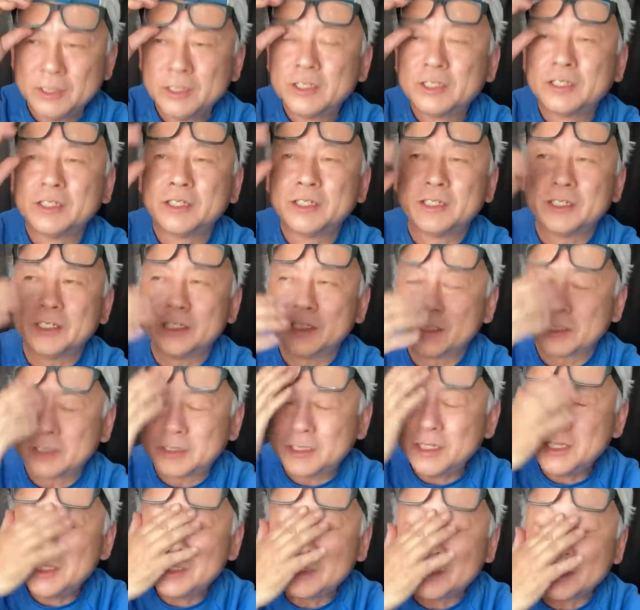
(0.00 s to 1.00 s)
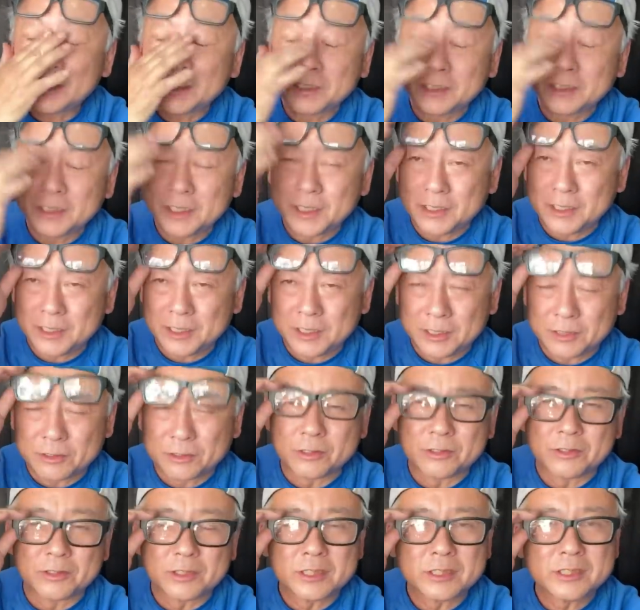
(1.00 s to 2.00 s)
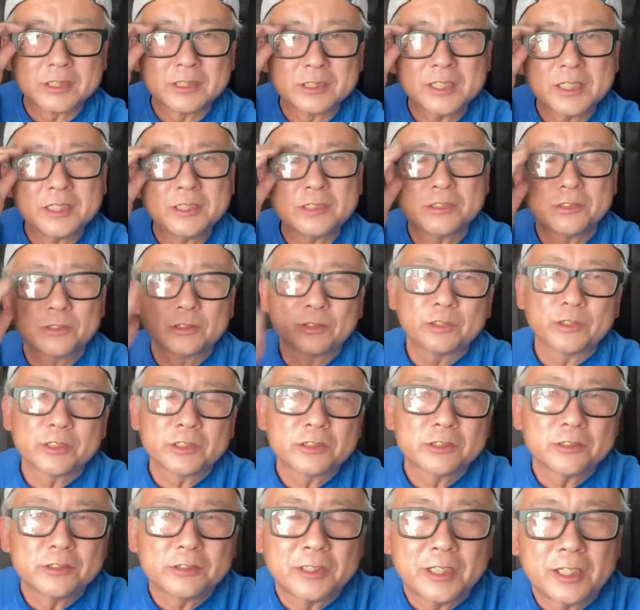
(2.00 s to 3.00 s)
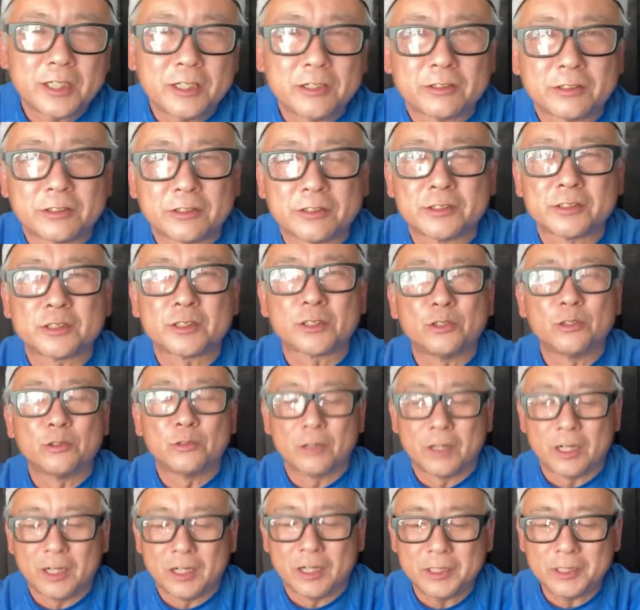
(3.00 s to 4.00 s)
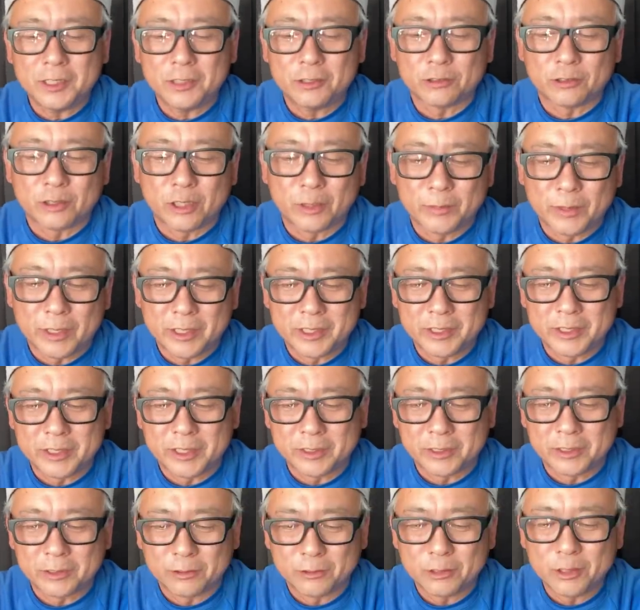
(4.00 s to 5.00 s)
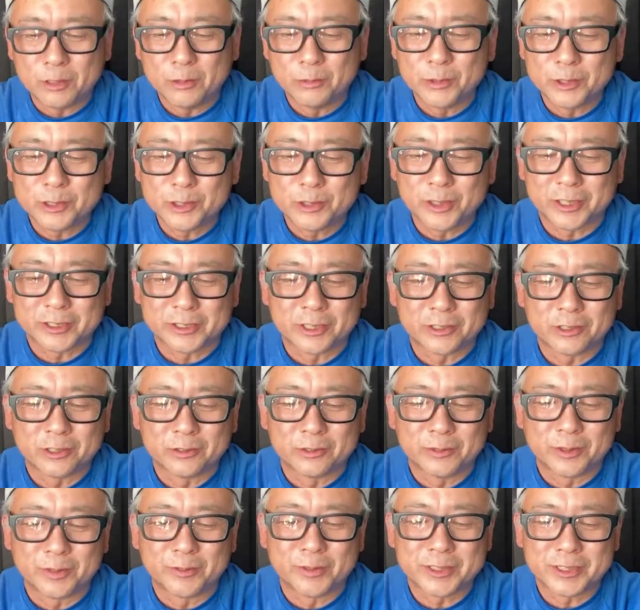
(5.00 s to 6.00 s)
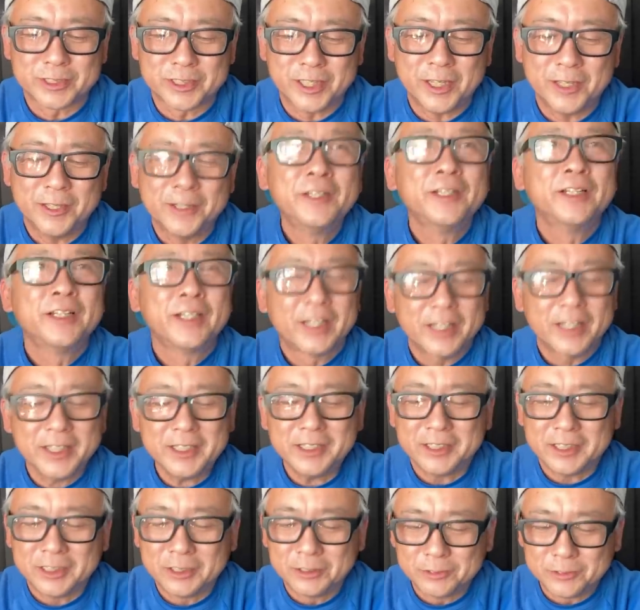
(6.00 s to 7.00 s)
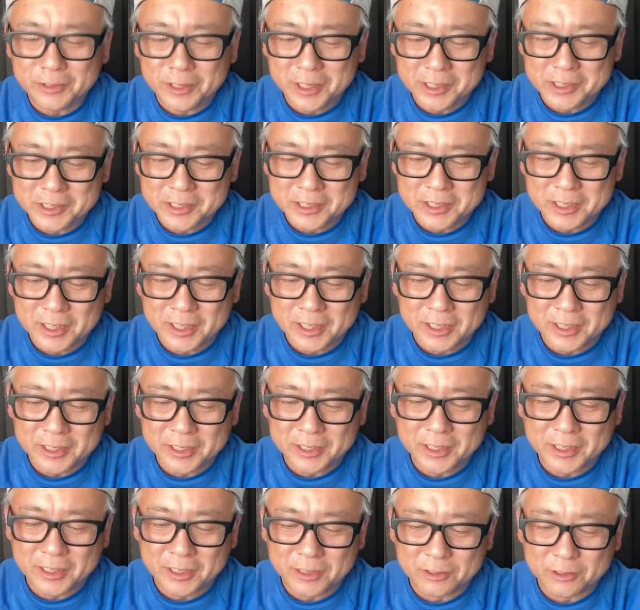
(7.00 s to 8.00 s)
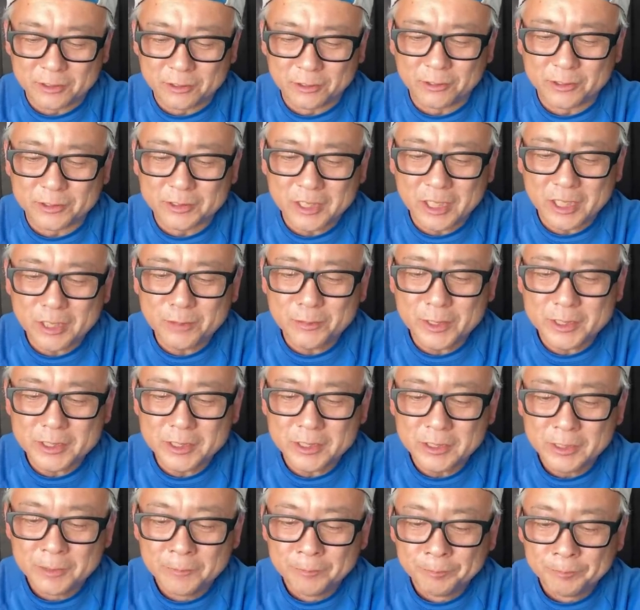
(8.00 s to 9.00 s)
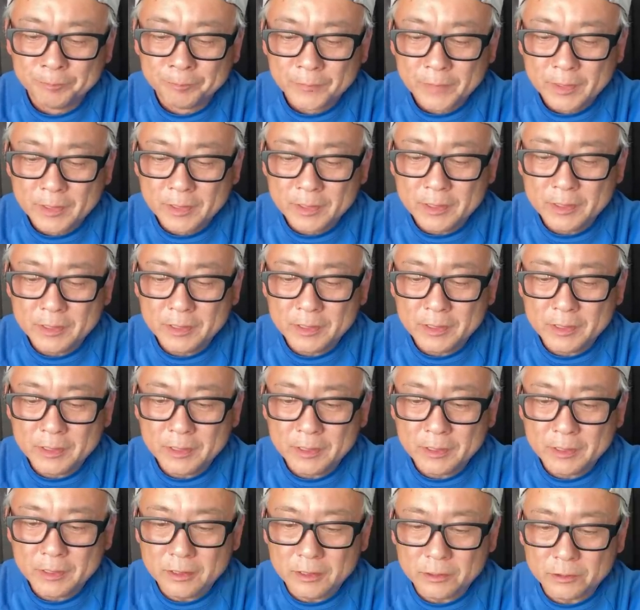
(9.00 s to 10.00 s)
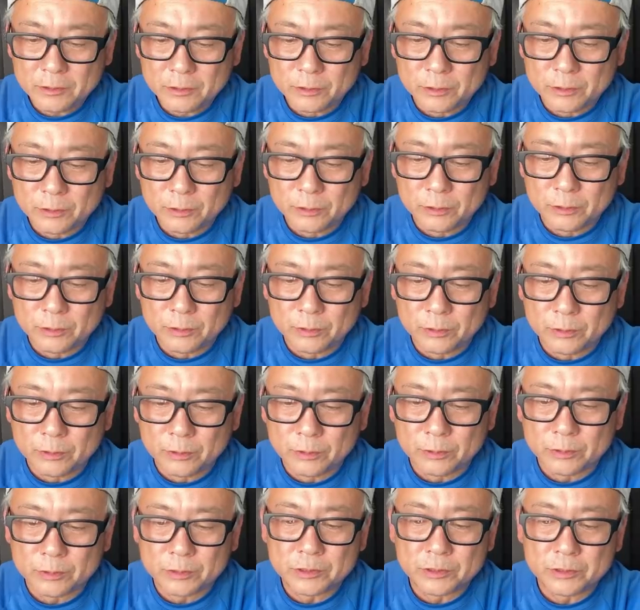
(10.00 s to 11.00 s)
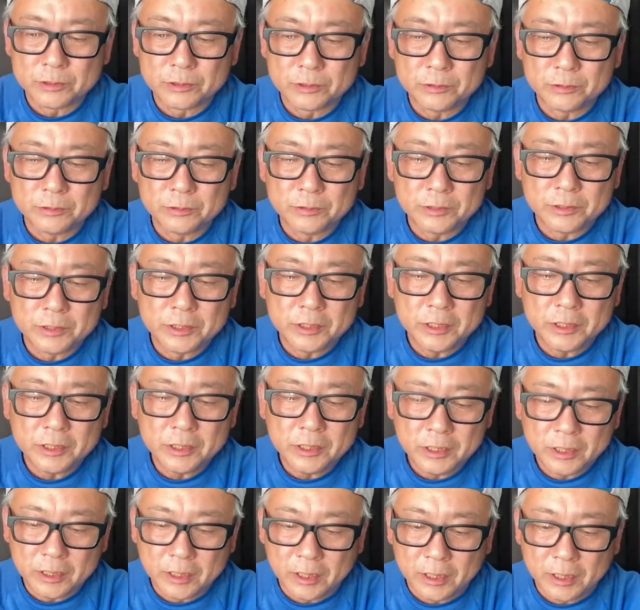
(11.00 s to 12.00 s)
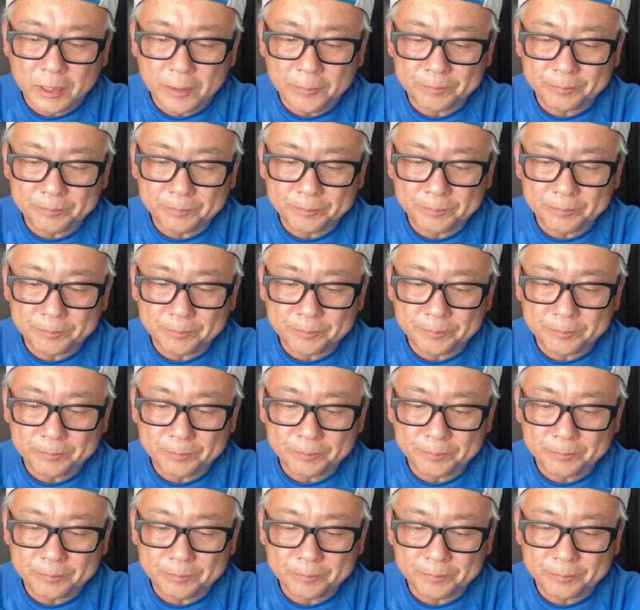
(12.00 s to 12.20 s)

えー、定点で、えっ、ー、と、一年中撮り続けるっていう手法はありといえばありなんで、これは面白かったと思いますね。はい、井上ひじさん、ありがとうございます。えー、っと、次が、